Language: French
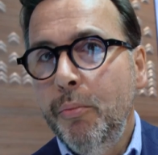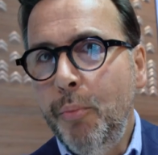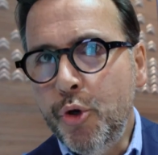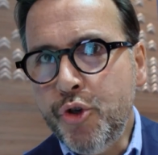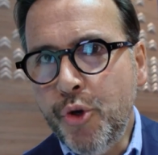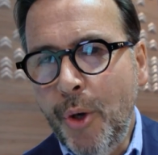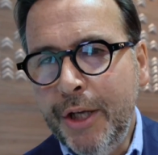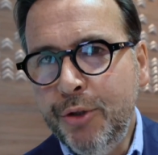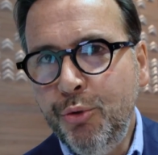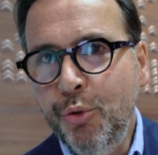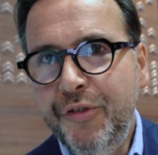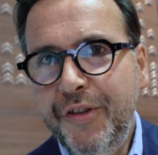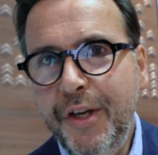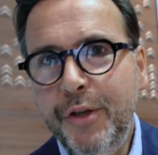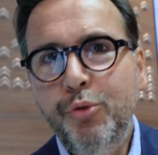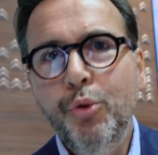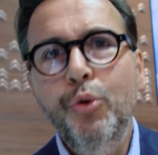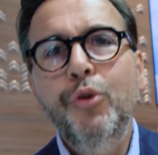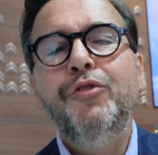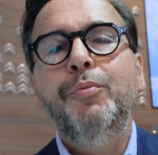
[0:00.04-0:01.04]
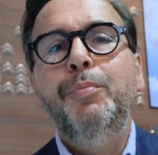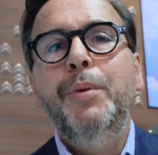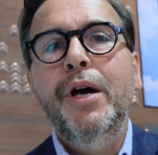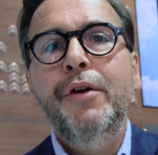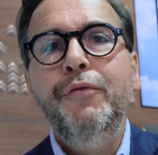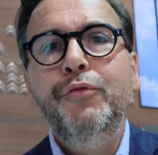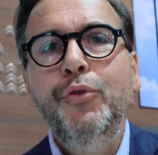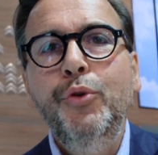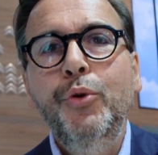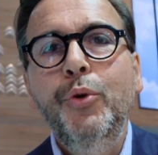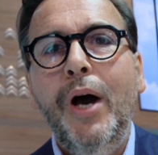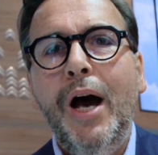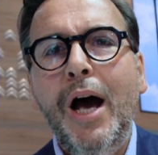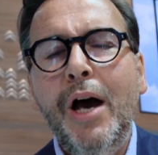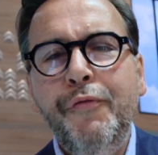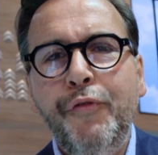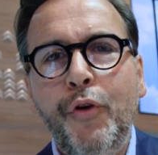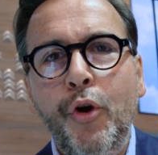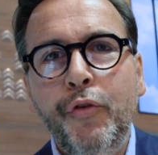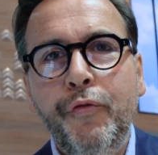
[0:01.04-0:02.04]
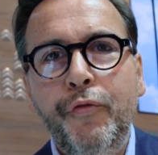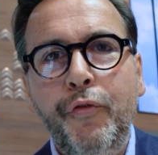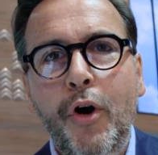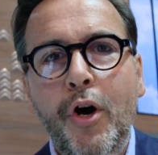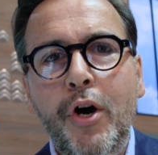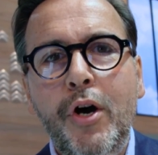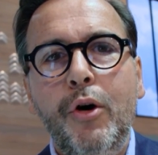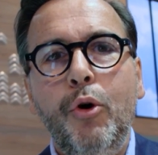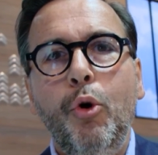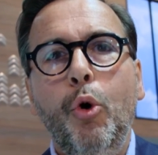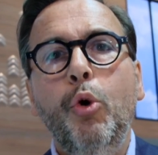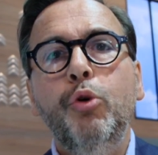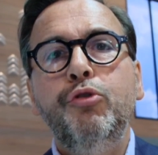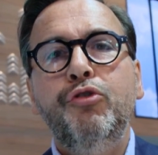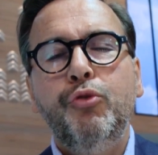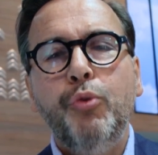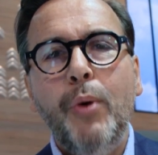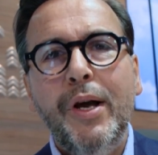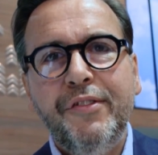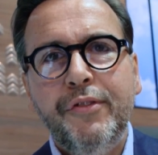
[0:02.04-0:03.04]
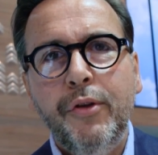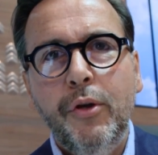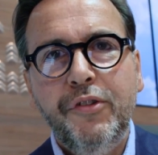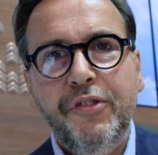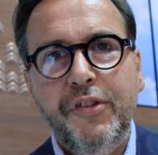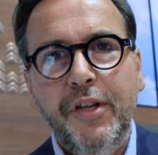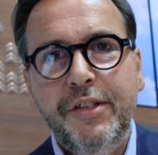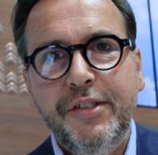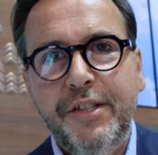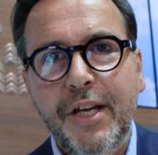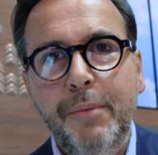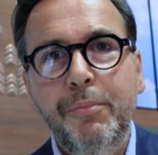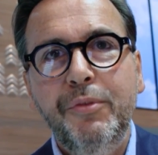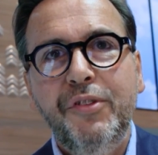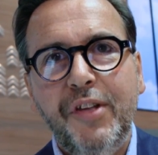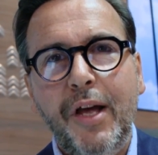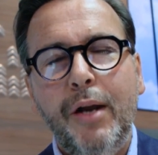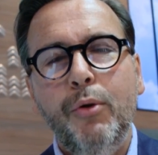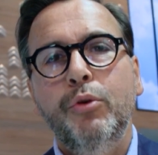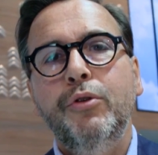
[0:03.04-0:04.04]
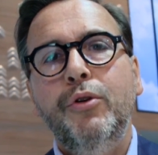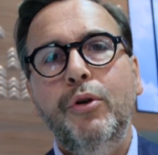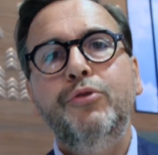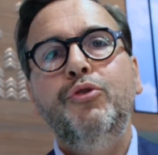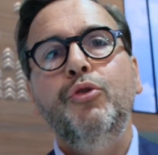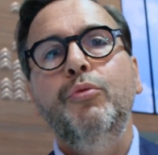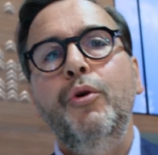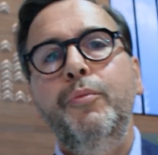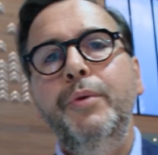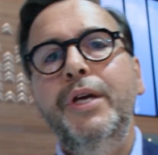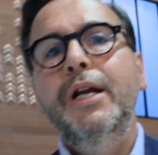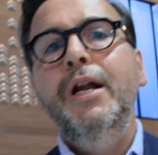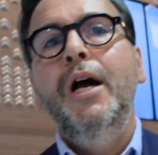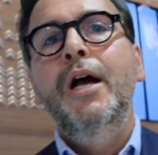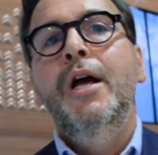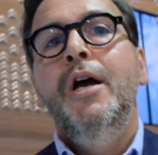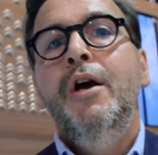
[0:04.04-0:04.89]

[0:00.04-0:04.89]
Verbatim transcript: Bonjour à toutes et tous, bienvenue à Francfort au 67e Salon de l'Automobile.